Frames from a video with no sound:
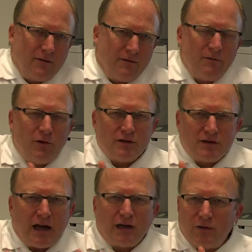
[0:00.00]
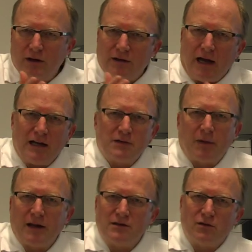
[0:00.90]
Wie wir aus der aktuellen
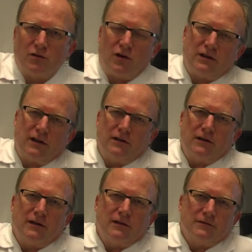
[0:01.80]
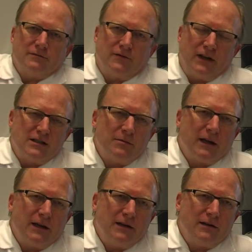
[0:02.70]
Tagespresse und auch den ähm,
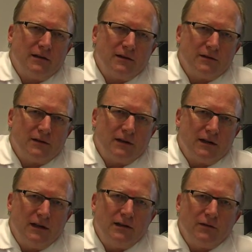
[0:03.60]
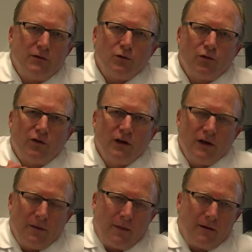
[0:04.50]
Fernsehberichten und der Interviews
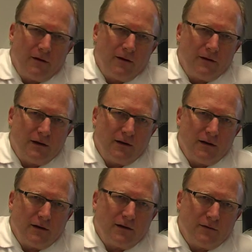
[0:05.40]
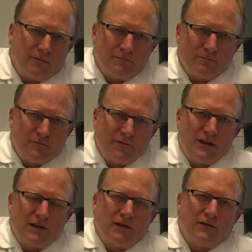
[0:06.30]
äh, der äh,
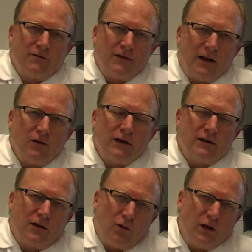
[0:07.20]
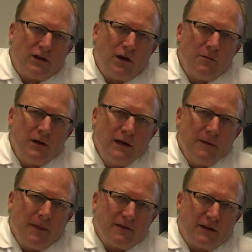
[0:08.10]
wichtigen Fachleute gehört haben,
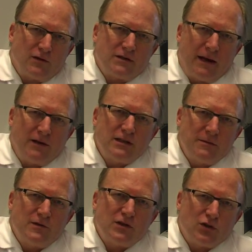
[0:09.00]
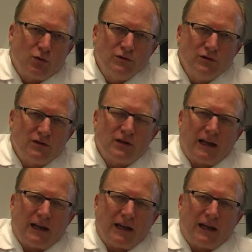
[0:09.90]
sind so 72 Stunden, also